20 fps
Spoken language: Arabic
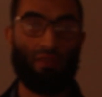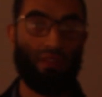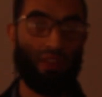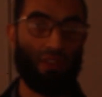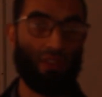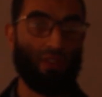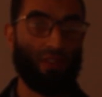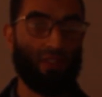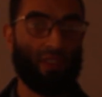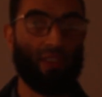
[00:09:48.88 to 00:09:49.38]

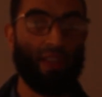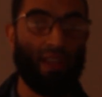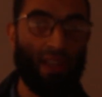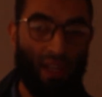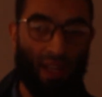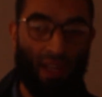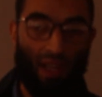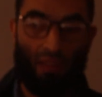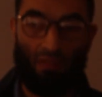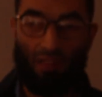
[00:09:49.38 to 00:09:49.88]
افشنسي
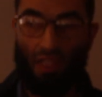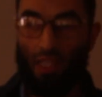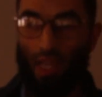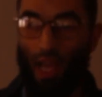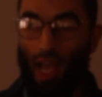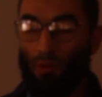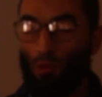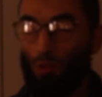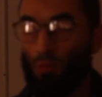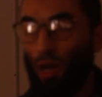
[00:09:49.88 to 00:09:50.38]
في
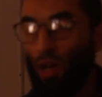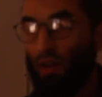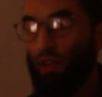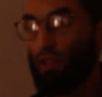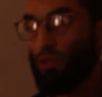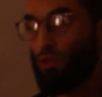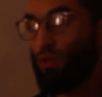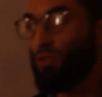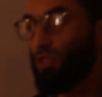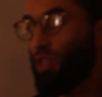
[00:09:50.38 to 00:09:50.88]
التعامل مع
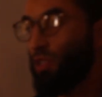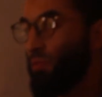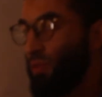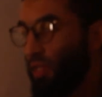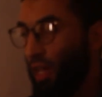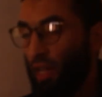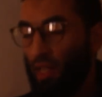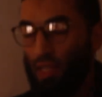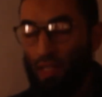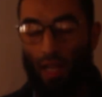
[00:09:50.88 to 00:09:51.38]
الريسورسز
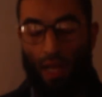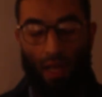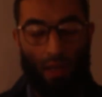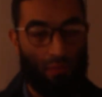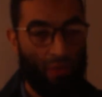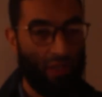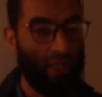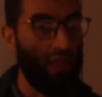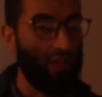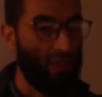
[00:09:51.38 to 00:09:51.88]
بتاعتنا
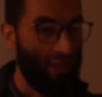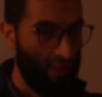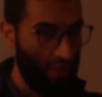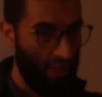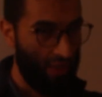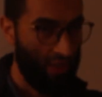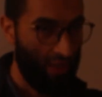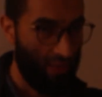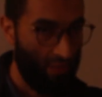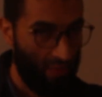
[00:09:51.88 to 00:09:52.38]
بتاعت
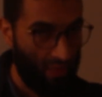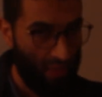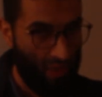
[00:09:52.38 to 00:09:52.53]
السيستم